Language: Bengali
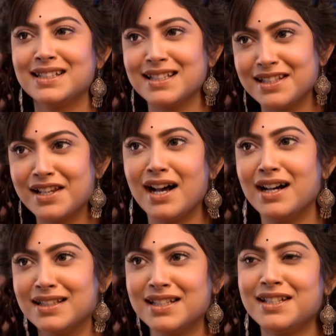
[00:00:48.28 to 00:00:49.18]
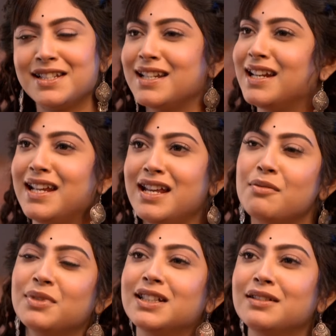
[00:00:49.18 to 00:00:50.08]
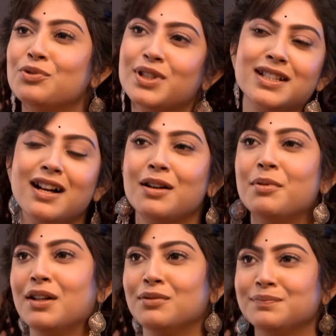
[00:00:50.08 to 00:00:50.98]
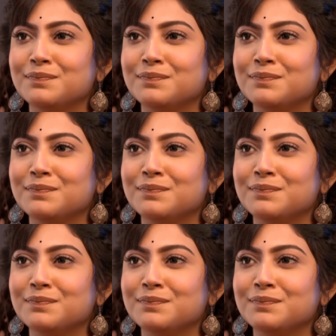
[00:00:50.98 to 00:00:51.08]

কাছে যা আছে সেটা নিয়ে আমাদের খুশি থাকা ভালো